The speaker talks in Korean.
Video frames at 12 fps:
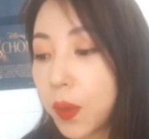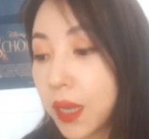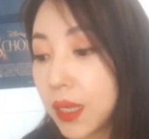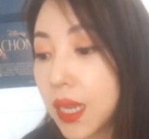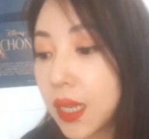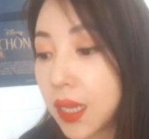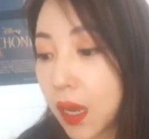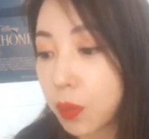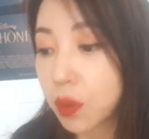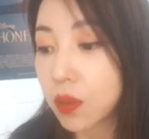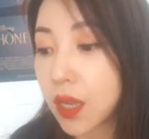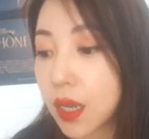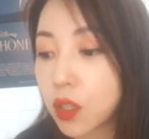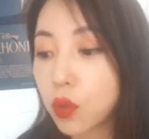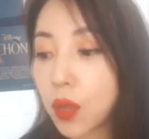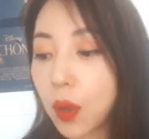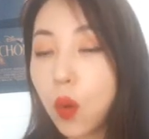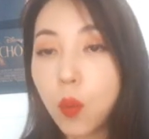picnic tables 하셔도
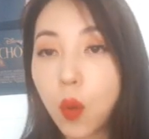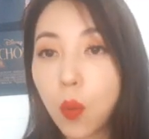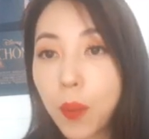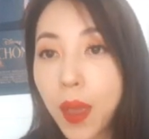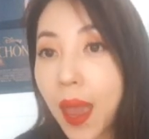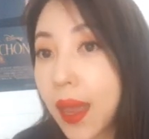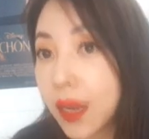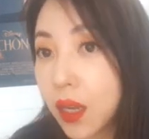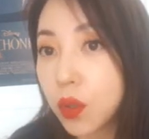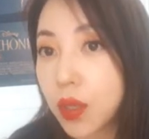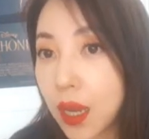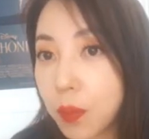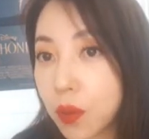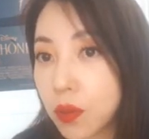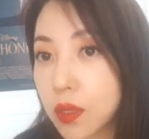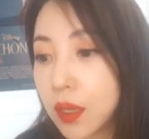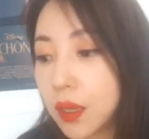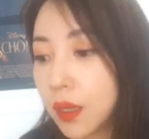되고 뭐 patio
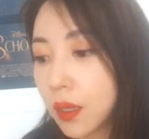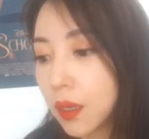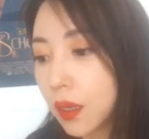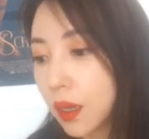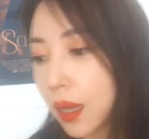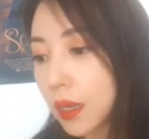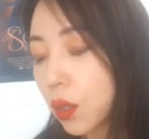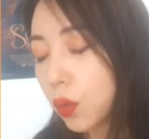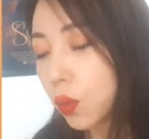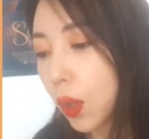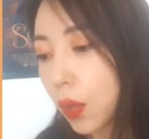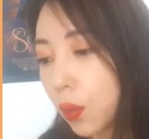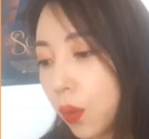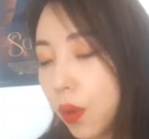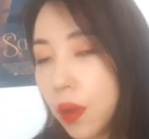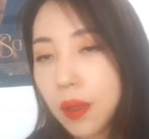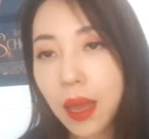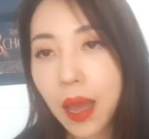tables 하셔도
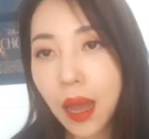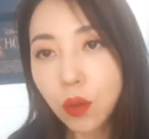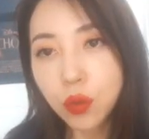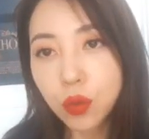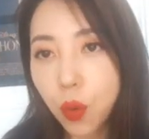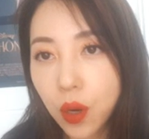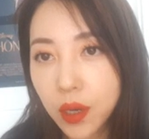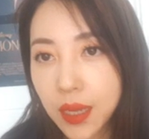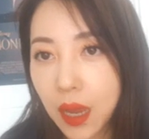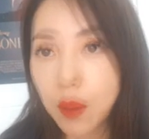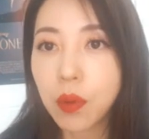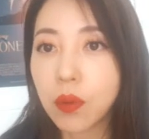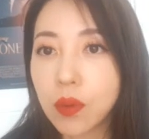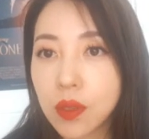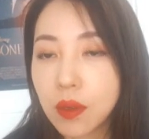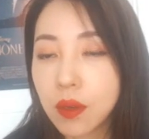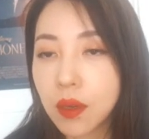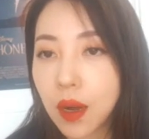되고 outdoor
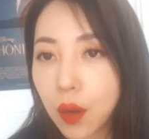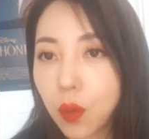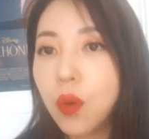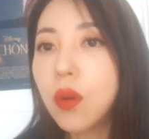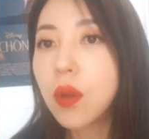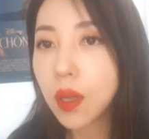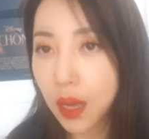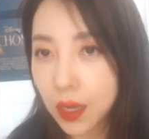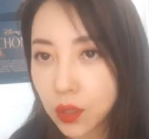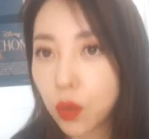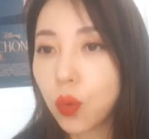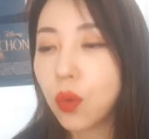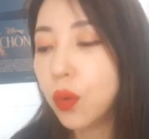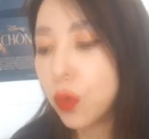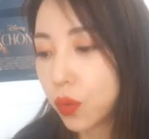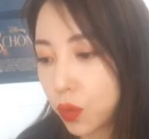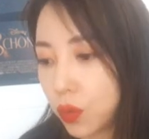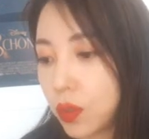tables라고
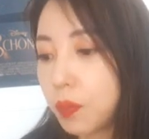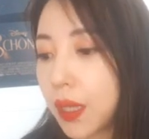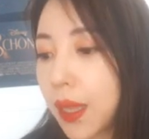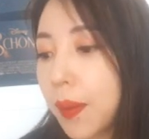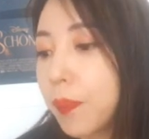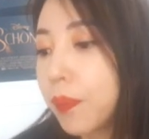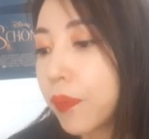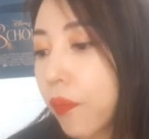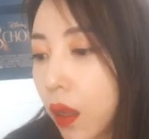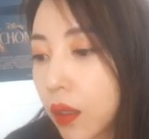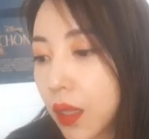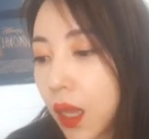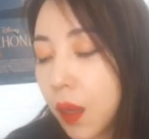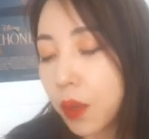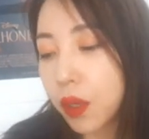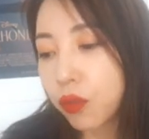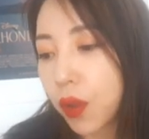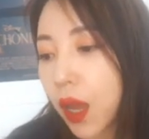하셔도 좋습니다.
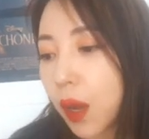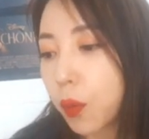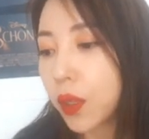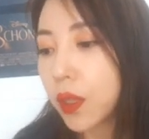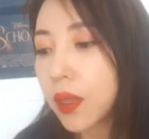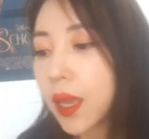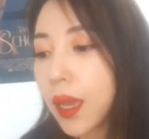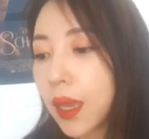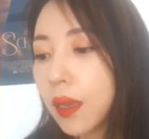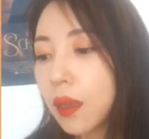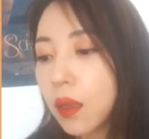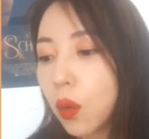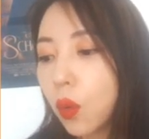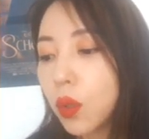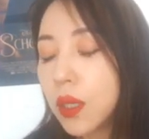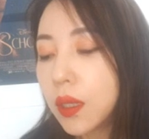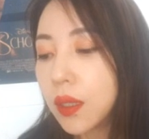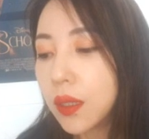테이블이 두 개가 보이는데
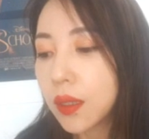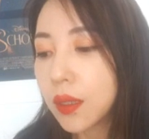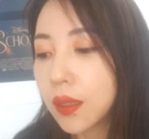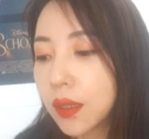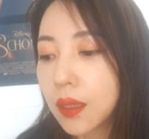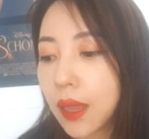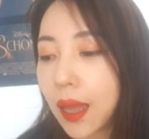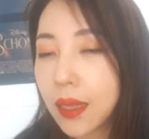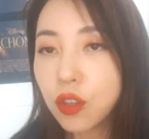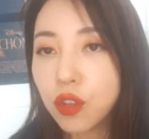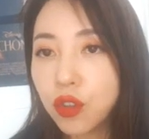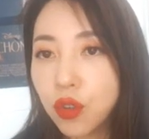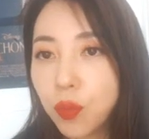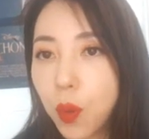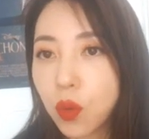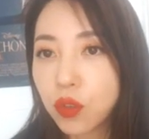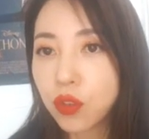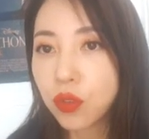오늘은 단수
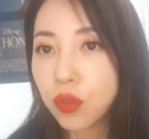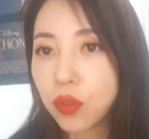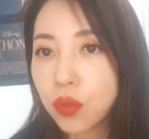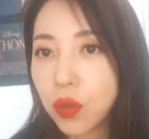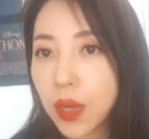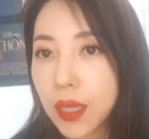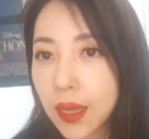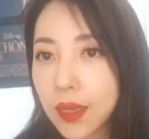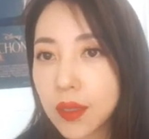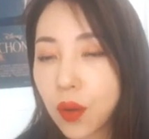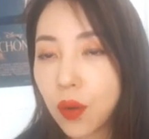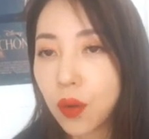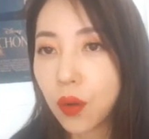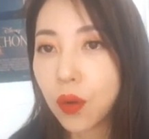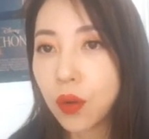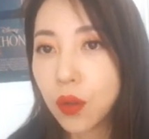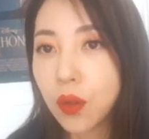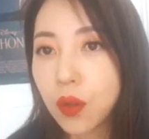복수에
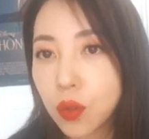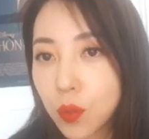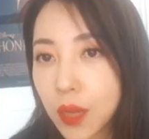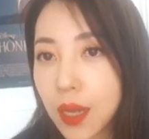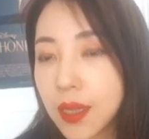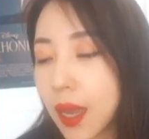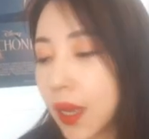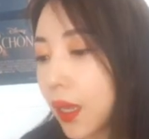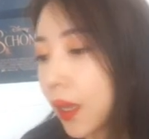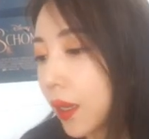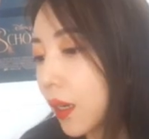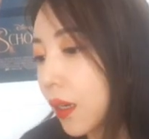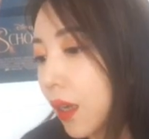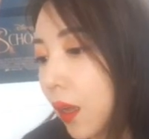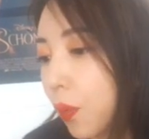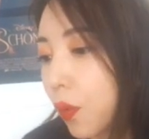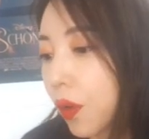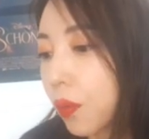대해서 좀 상세하게 얘기를
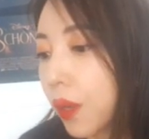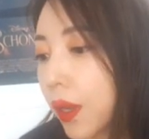해보려고